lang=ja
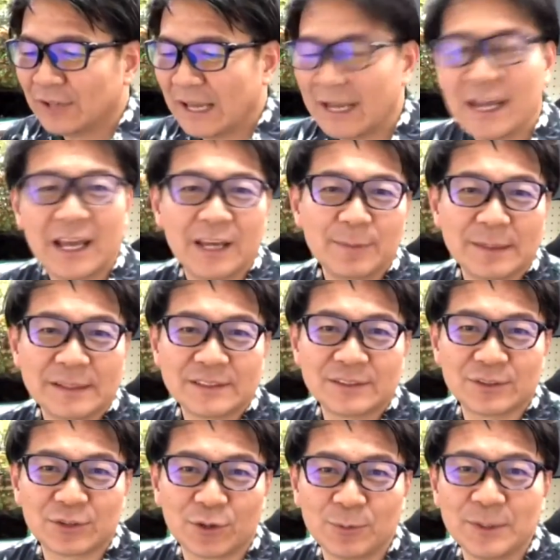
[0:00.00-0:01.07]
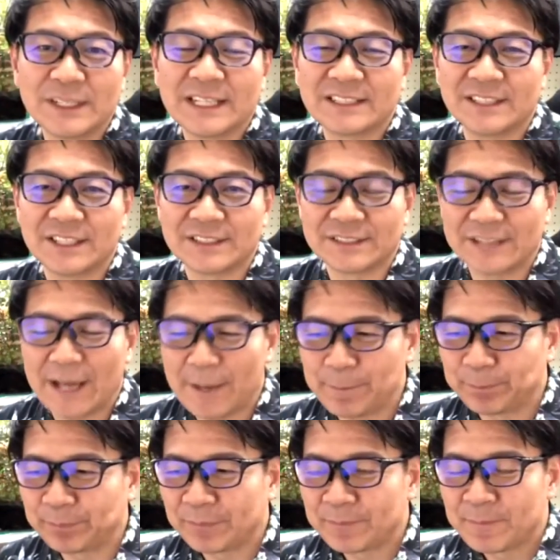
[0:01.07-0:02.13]
えー、今ちょっと思い出してですね
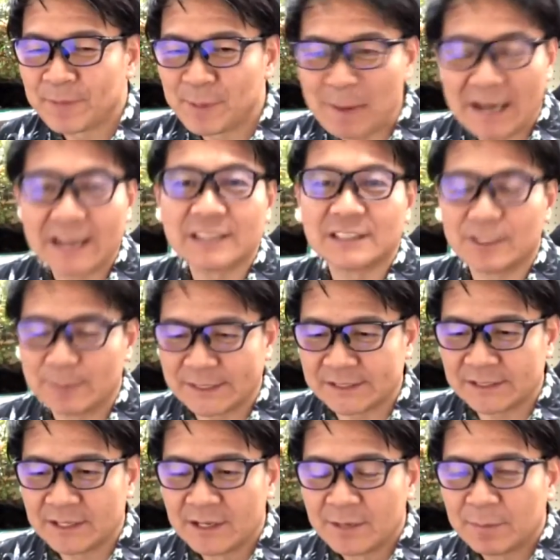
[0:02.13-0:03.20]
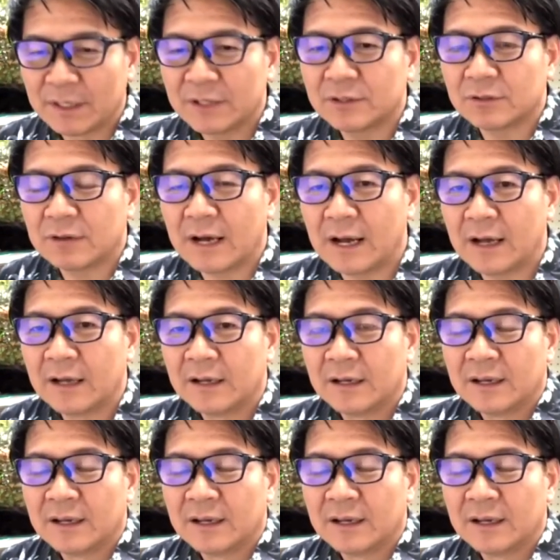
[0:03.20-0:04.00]
今話しています、まあ、人は、